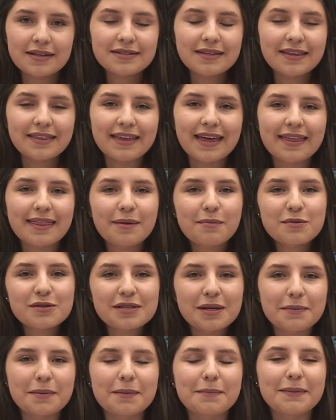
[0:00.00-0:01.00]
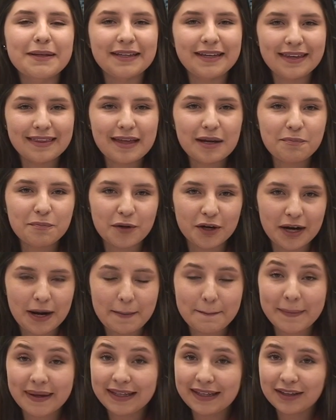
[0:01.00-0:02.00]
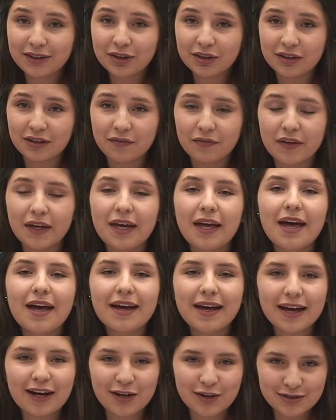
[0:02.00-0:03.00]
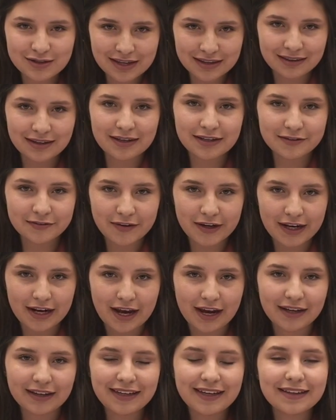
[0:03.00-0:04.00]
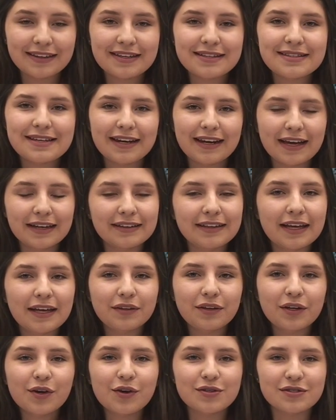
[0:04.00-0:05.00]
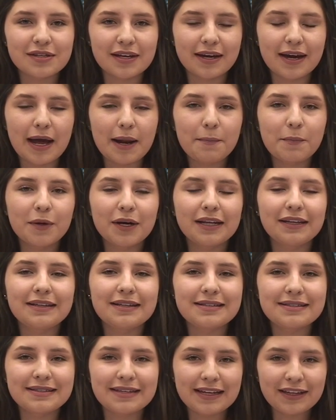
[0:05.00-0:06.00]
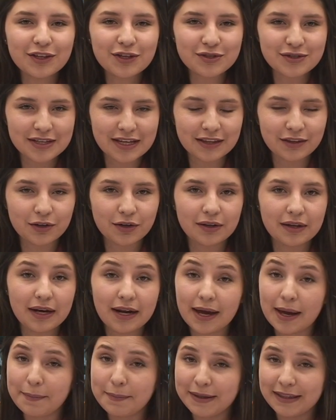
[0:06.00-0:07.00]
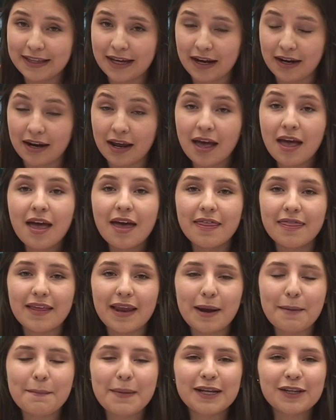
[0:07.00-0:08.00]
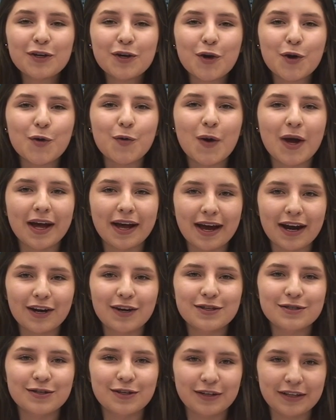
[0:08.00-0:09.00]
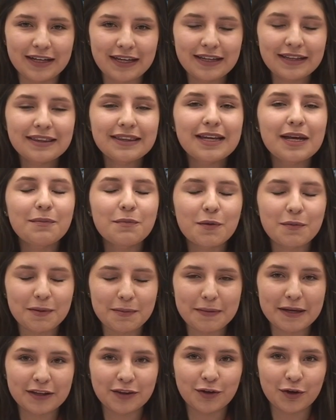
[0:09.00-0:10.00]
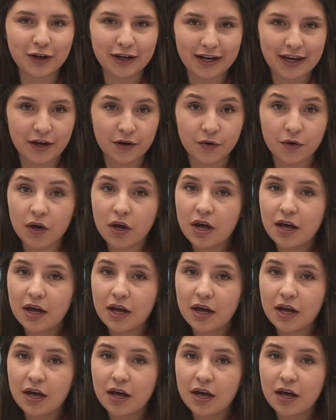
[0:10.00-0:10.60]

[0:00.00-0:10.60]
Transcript: Este día damos la bienvenida al programa Quito TV a Carlos Andrés Vera, quien es el candidato a concejal por el Distrito Centro de la capital, de la mano con Juan Carlos Dolguín del Movimiento Creo,